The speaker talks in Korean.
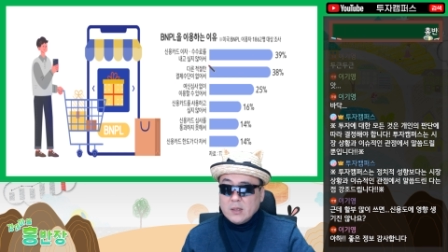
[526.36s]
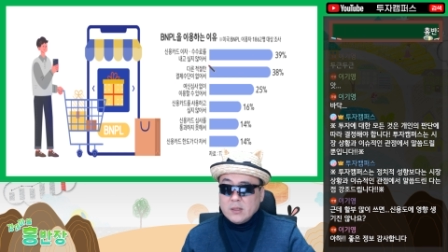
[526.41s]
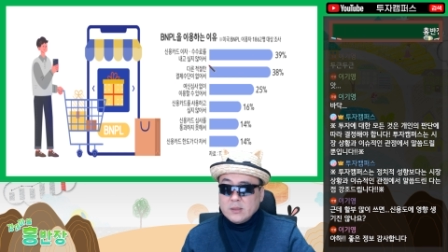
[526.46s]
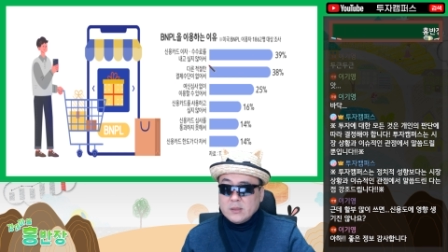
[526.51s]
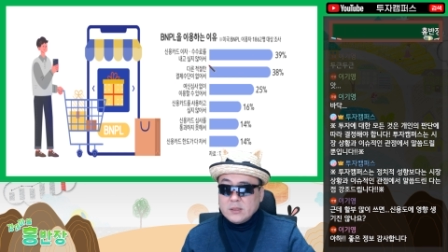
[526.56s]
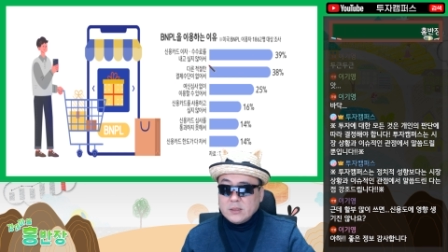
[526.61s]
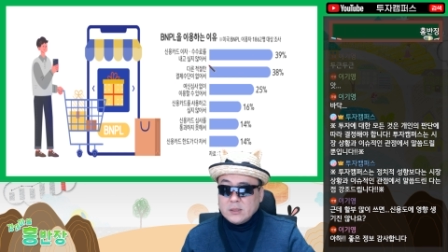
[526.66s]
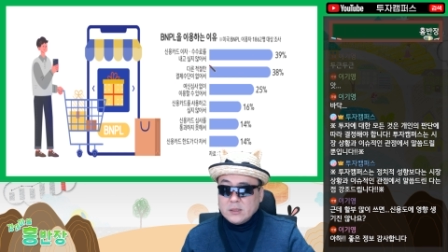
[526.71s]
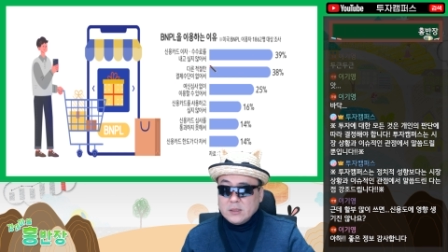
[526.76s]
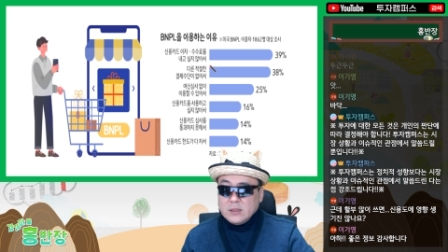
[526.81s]

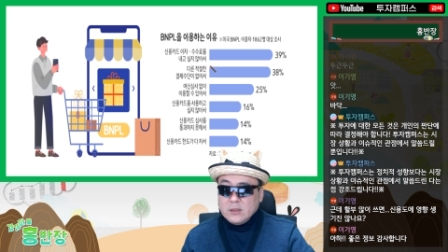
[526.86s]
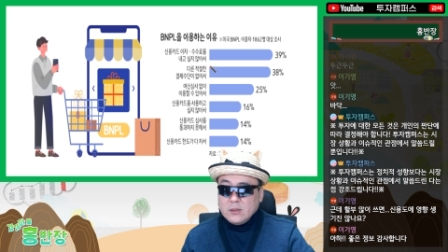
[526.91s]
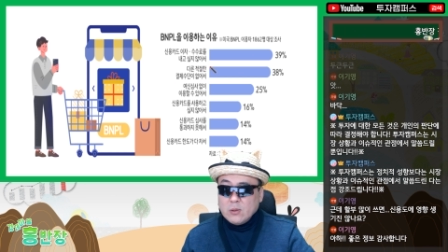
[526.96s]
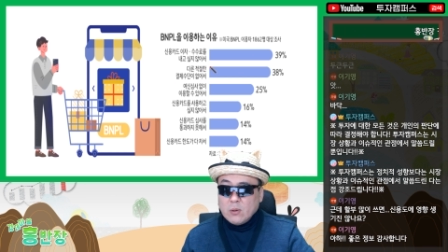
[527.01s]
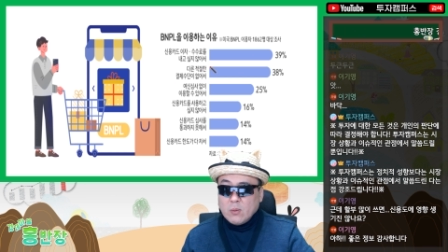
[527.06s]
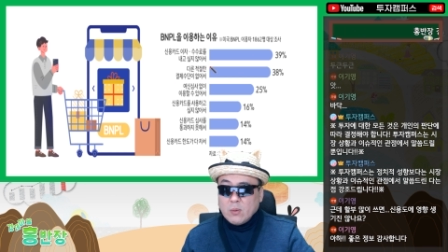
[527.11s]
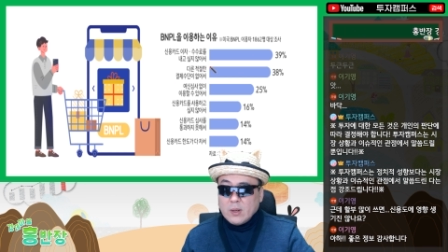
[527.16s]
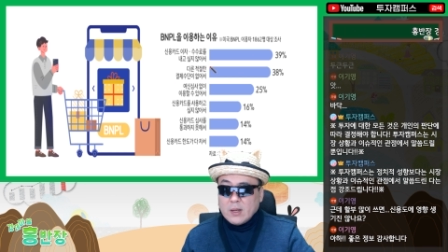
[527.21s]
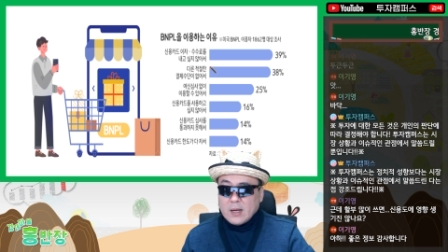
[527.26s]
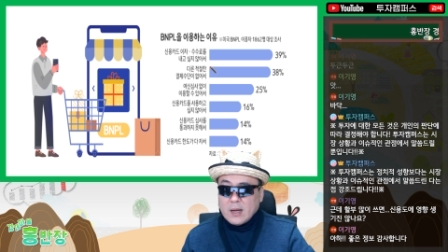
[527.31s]

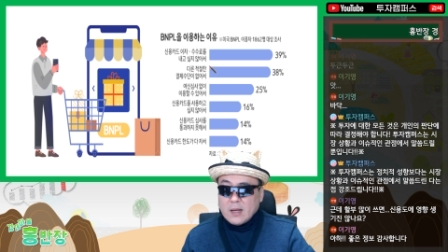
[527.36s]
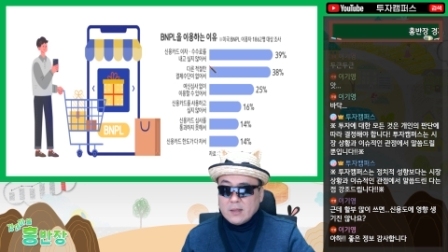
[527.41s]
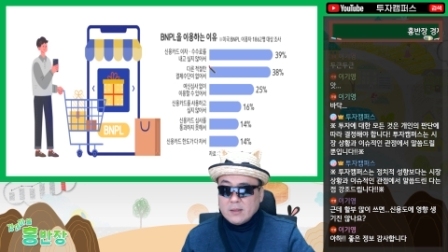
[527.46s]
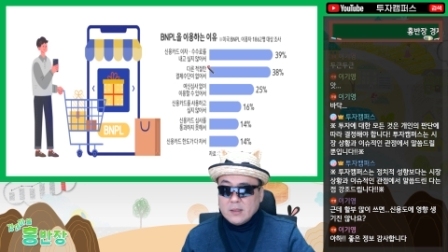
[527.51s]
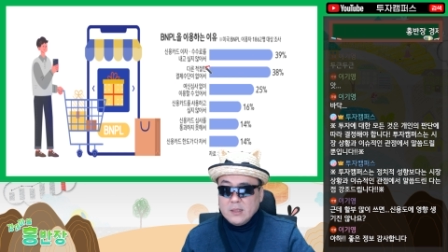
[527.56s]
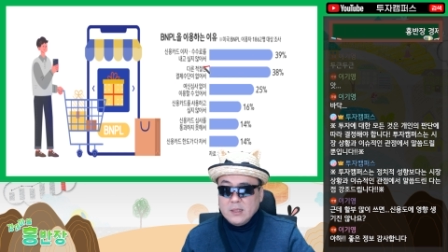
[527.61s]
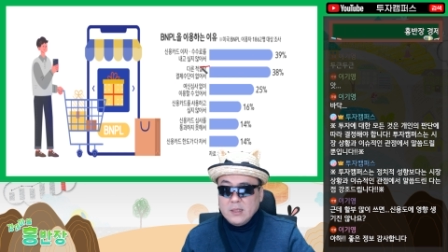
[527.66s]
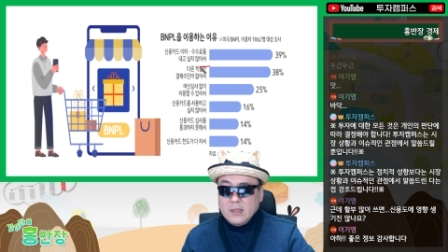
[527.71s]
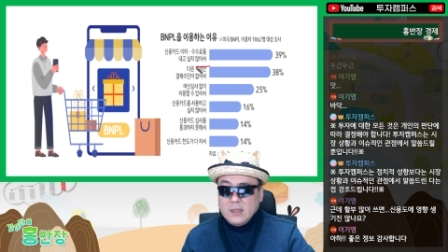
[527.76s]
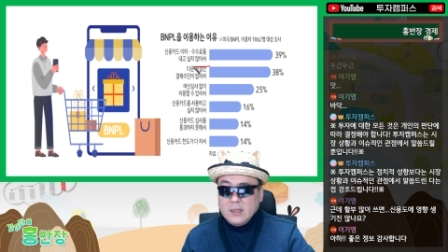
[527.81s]

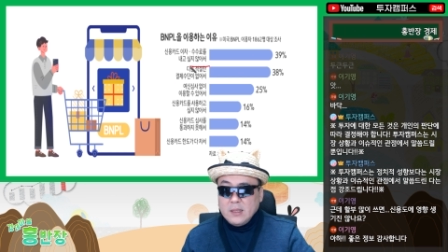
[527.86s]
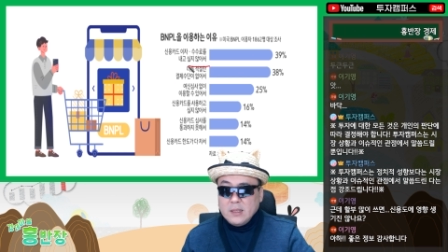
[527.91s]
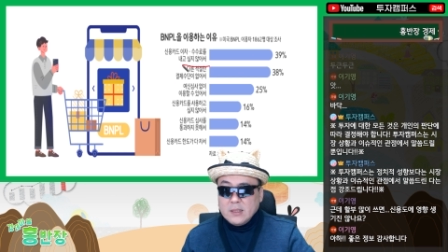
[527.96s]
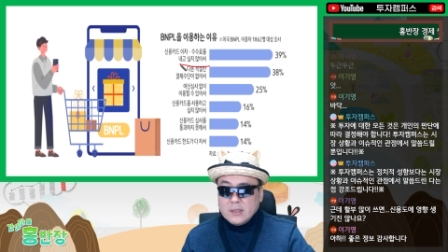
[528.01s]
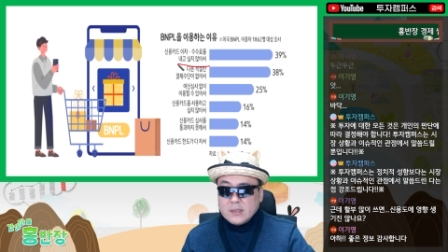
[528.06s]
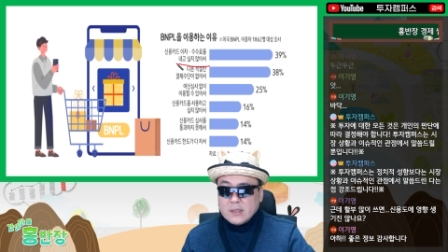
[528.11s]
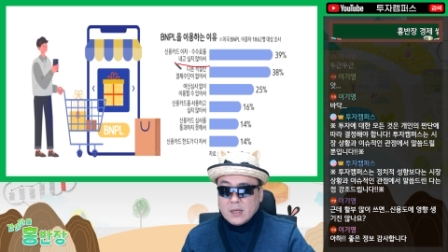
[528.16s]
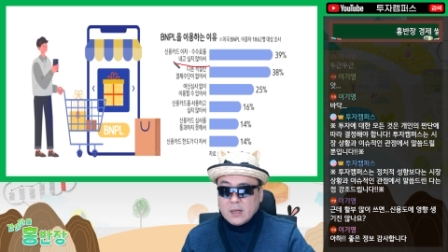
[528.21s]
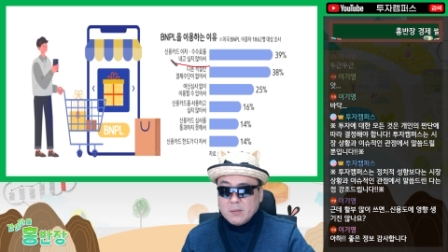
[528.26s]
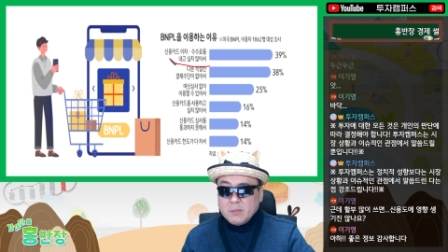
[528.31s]
신용카드
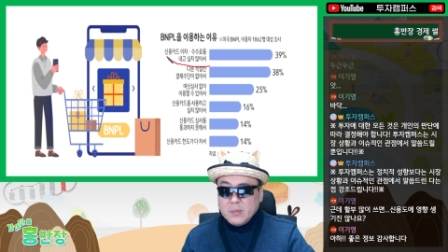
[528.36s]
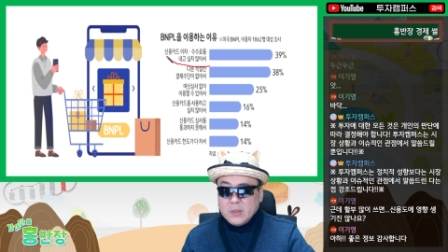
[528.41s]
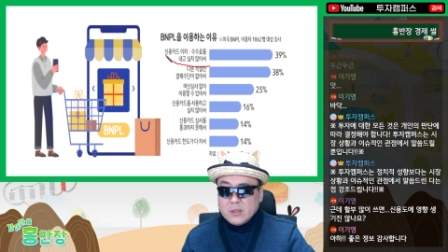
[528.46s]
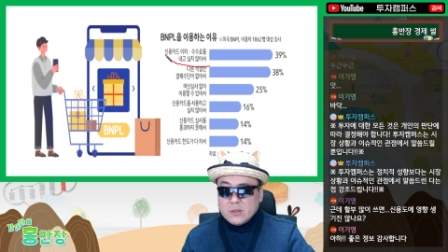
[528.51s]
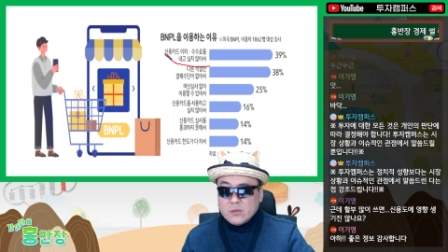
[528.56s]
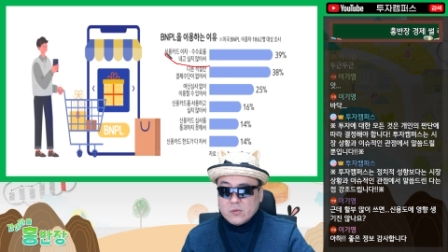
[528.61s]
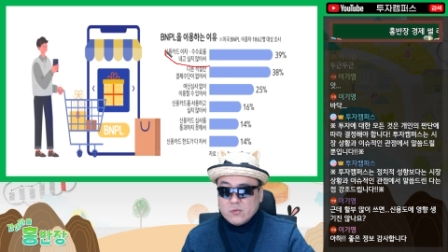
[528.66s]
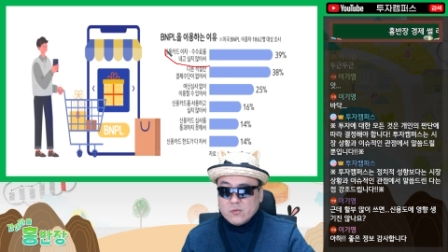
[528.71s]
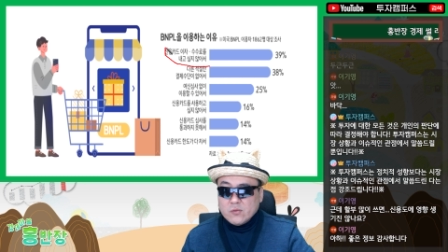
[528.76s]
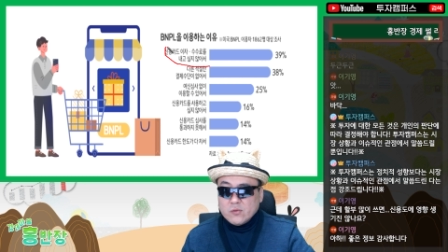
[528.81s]
이자 및
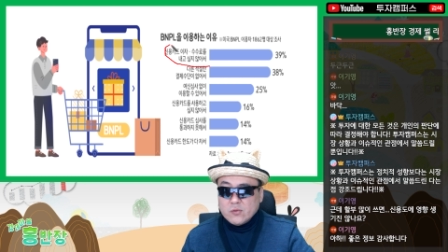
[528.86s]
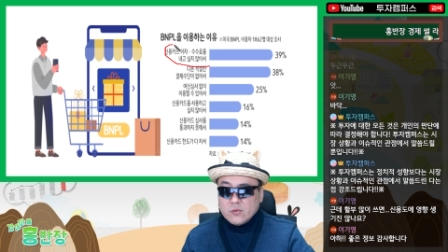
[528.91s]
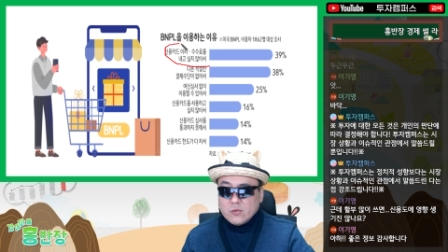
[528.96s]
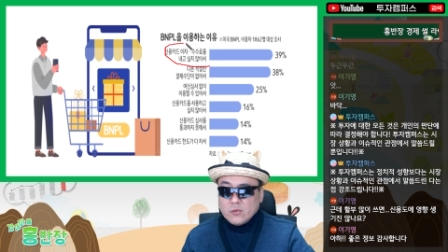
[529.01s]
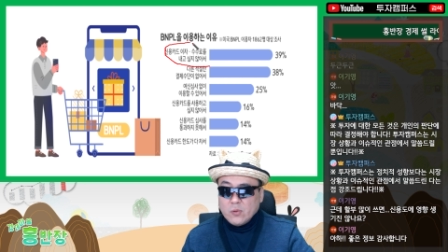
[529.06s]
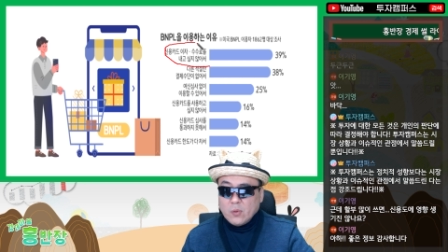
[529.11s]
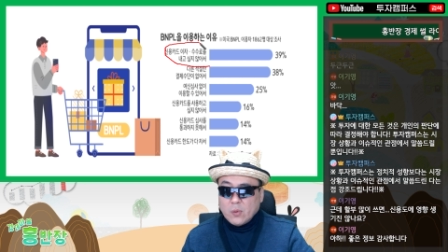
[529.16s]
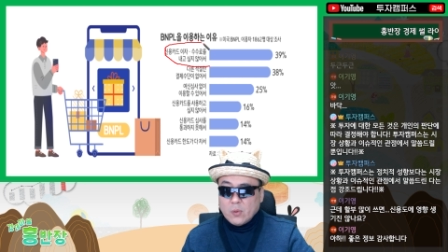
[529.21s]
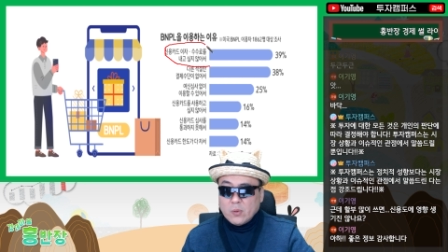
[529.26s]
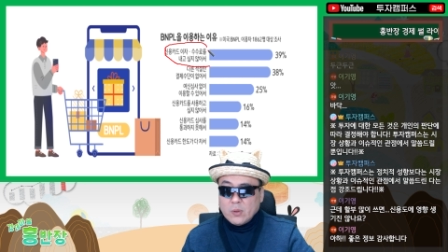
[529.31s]

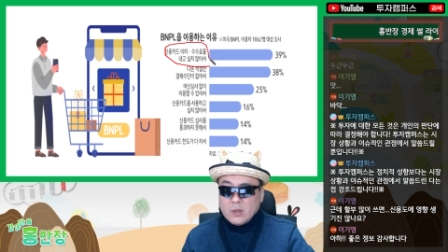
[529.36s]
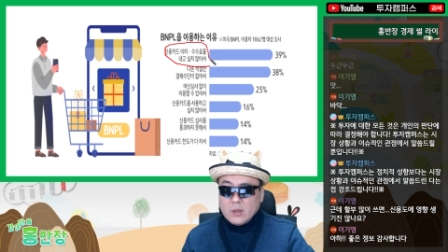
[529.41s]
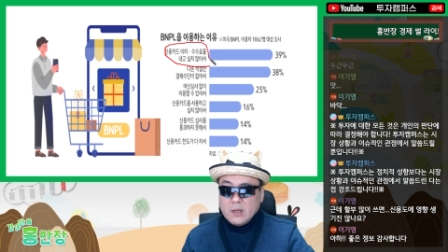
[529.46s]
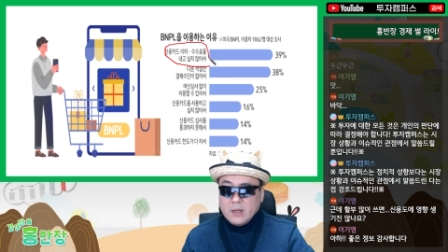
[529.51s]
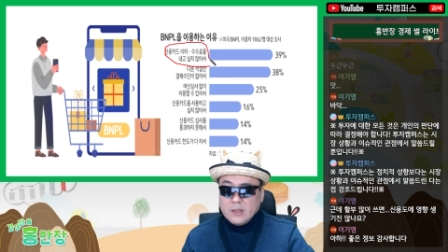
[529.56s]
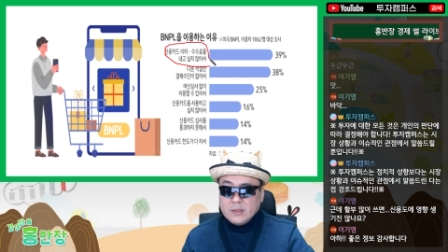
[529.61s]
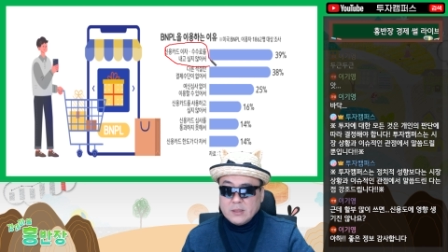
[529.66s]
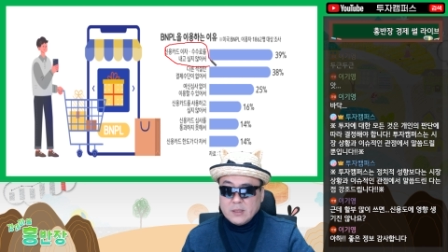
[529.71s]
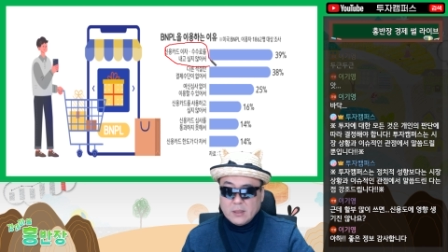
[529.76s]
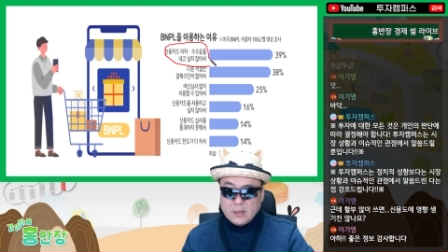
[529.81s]
수수료를
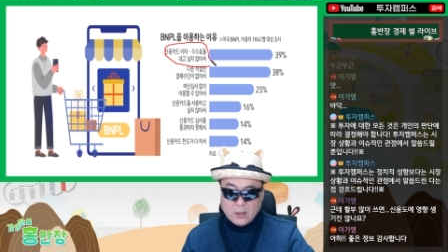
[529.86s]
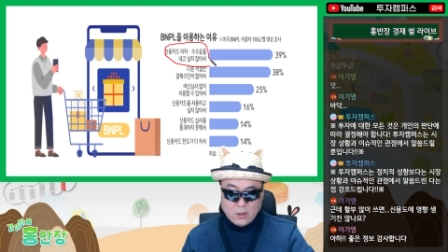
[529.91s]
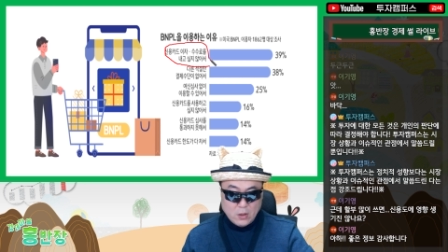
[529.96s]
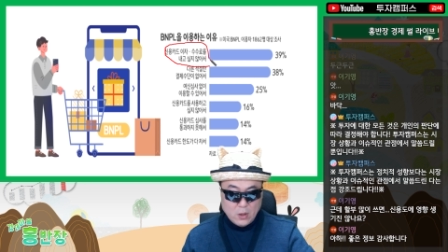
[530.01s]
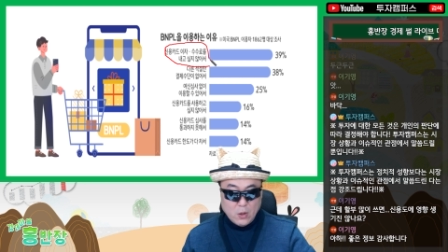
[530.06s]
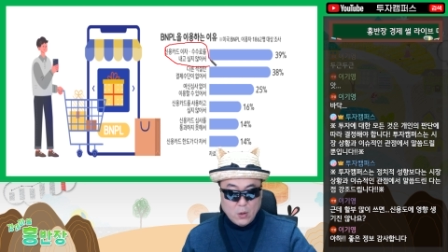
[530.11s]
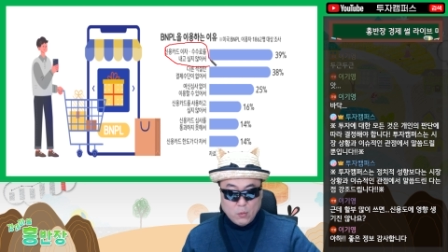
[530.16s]
내지 않는다.